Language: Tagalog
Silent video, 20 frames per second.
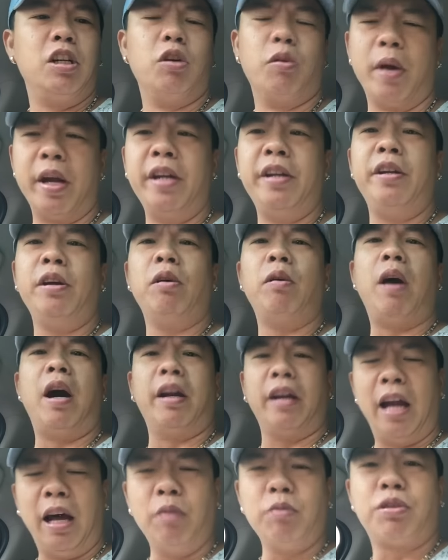radio
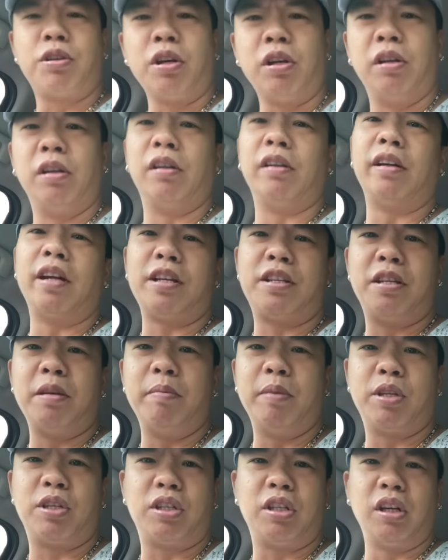announcer na
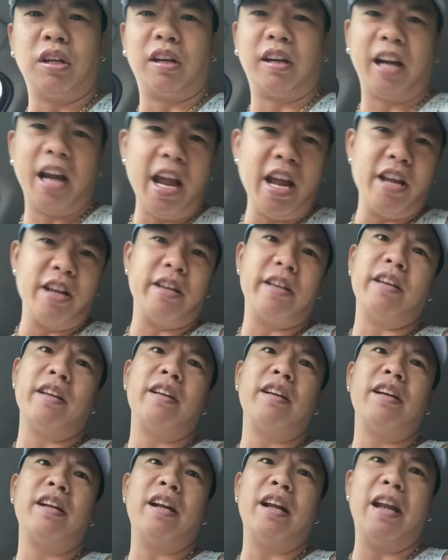si Mr. Ray
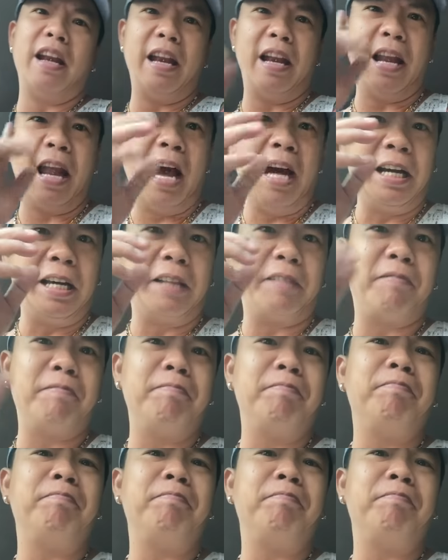Langit.